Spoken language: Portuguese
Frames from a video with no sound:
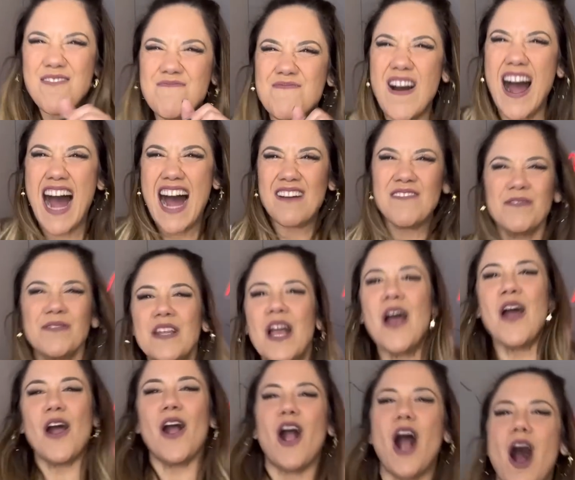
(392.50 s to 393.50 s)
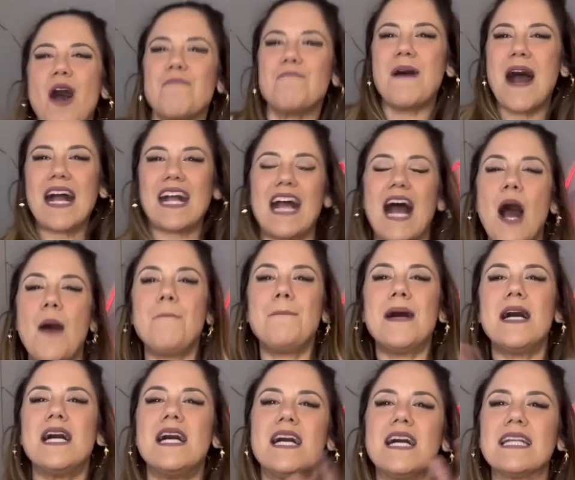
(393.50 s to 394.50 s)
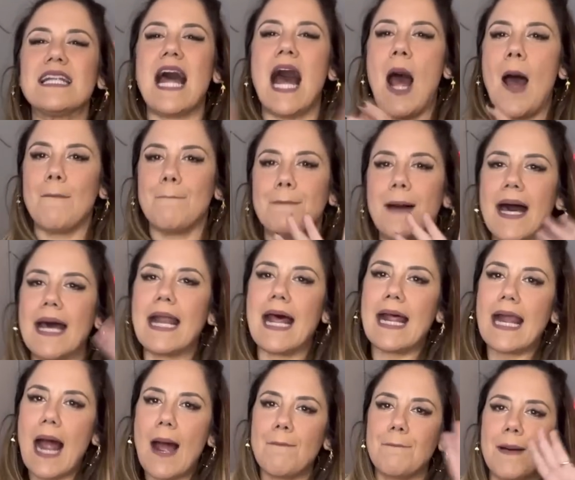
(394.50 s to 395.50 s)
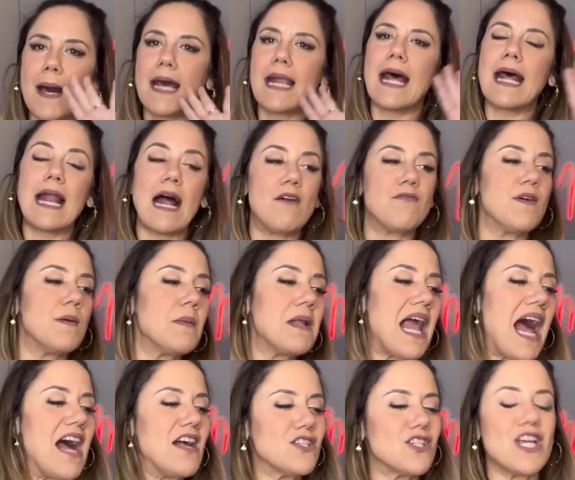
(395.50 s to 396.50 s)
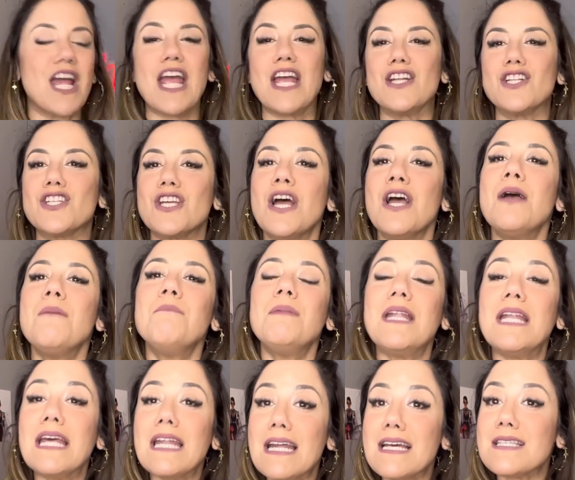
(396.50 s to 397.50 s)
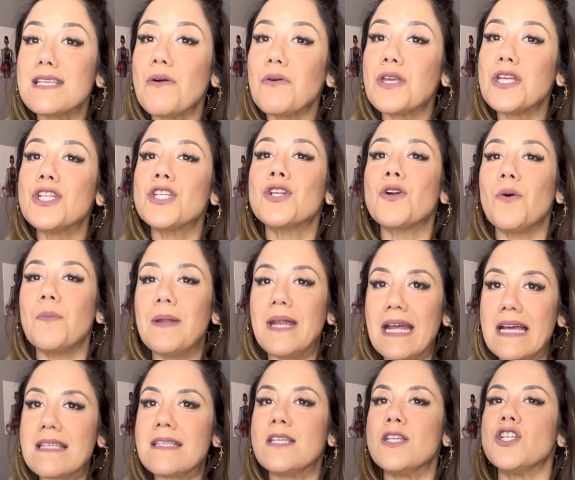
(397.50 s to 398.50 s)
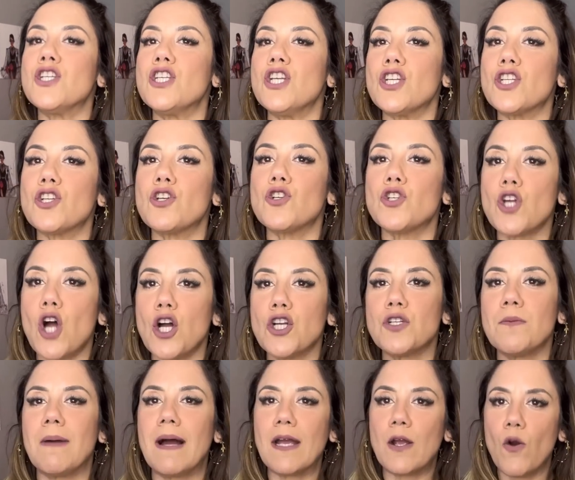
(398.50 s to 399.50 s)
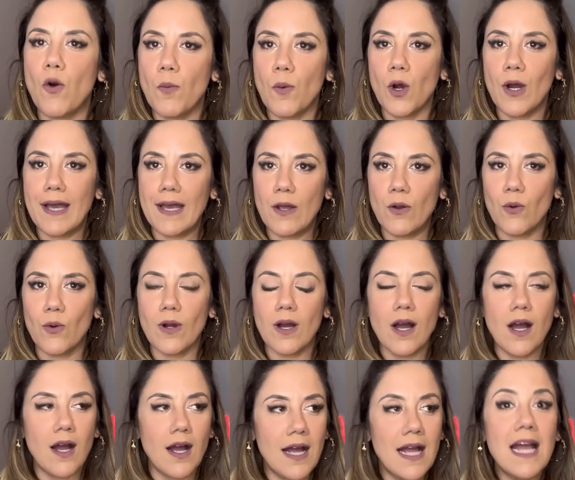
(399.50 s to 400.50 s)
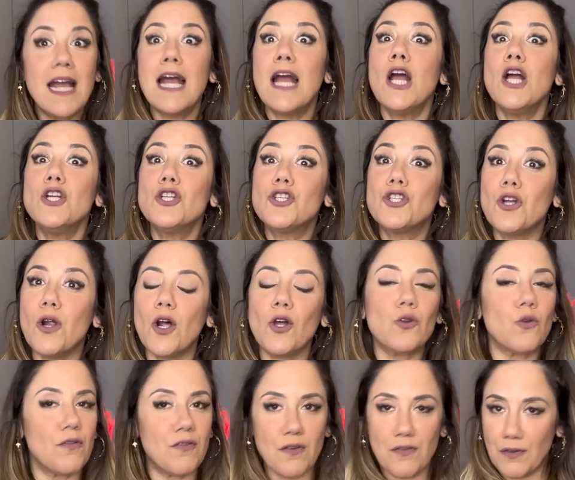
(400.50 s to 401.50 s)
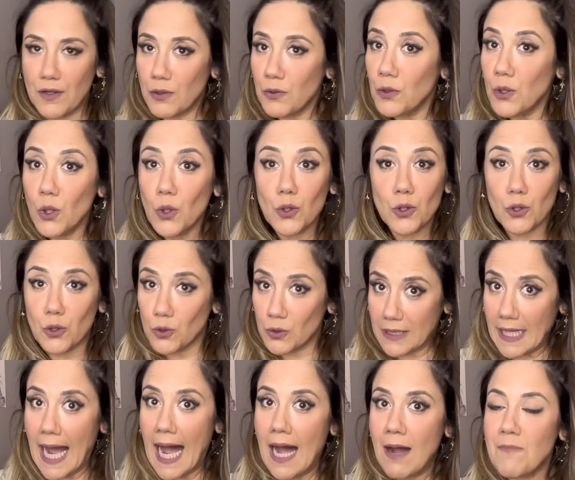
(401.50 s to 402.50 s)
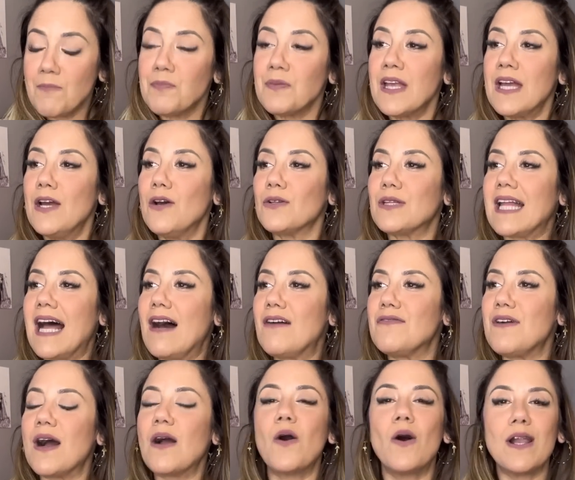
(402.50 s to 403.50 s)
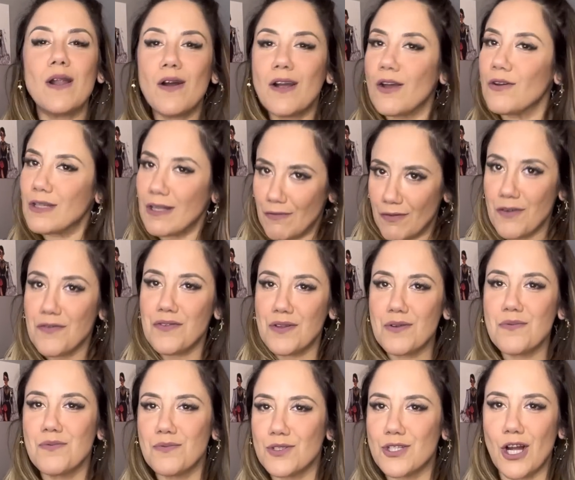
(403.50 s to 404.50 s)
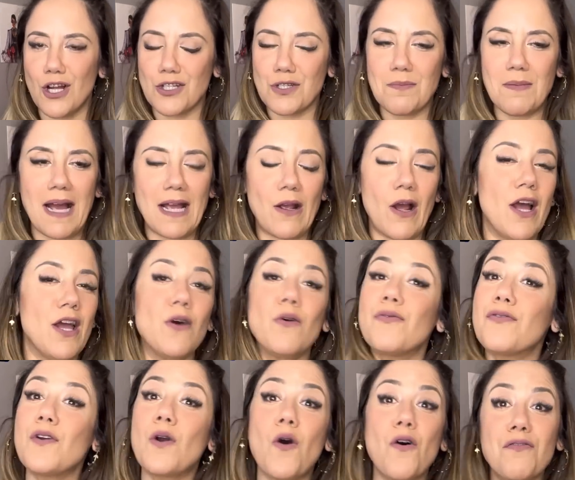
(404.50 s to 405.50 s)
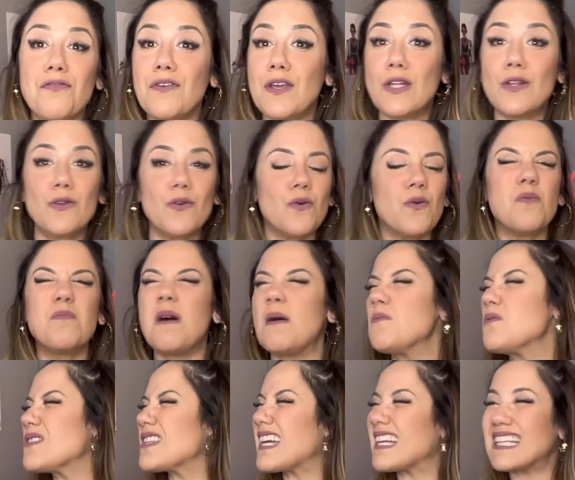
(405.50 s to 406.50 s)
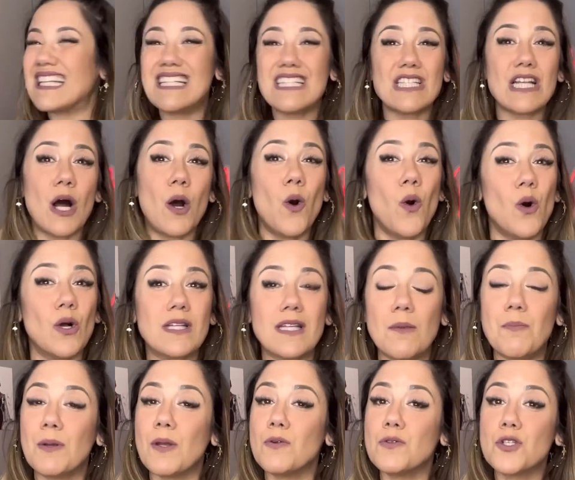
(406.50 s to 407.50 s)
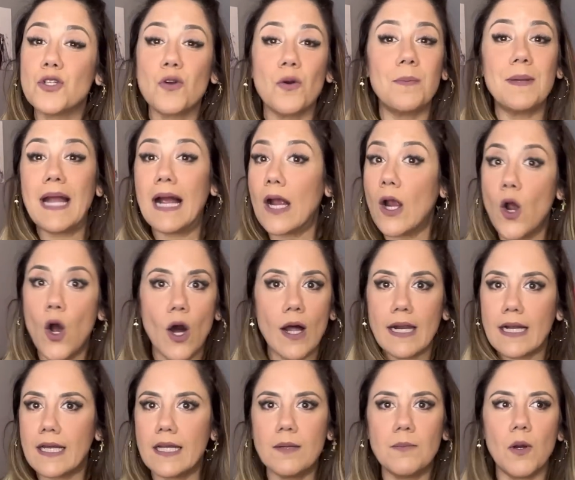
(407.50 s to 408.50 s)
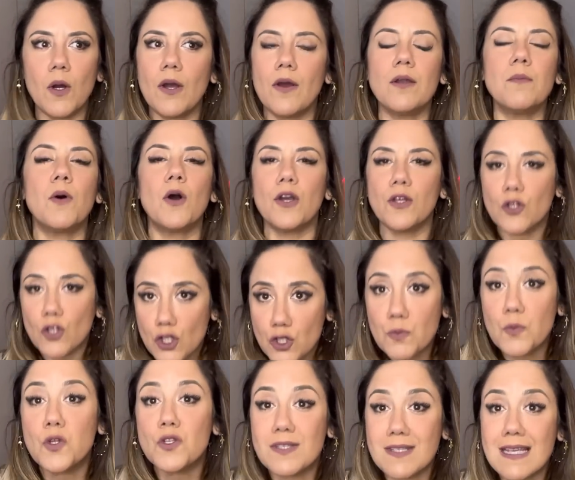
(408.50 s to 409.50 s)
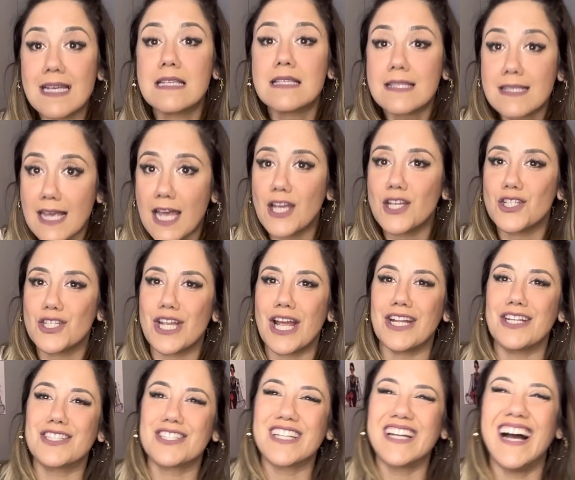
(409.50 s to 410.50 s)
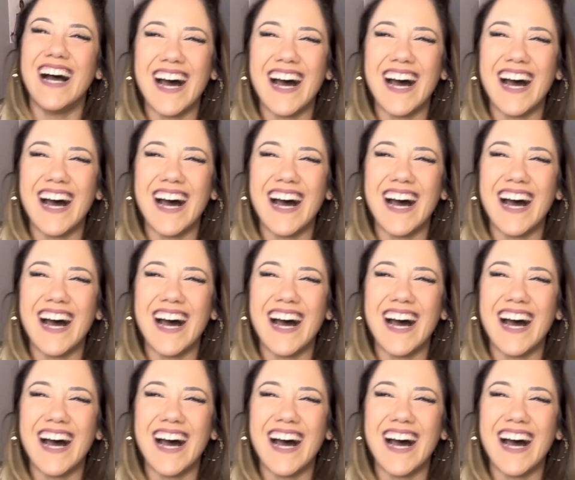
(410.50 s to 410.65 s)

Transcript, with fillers: Copa, Copacabana, parará, parará. Vamos lá, gente. Meninas, eu que descobri esses dias que o Jorge Michael morreu. Juro, eu tô vivendo luto, tá? Eu tava agora, é o que eu tava ouvindo o Jorge Michael. Aí eu fico ouvindo uma música atrás da outra, porque eu descobri agora que ele morreu. Ele morreu em 2016, gente.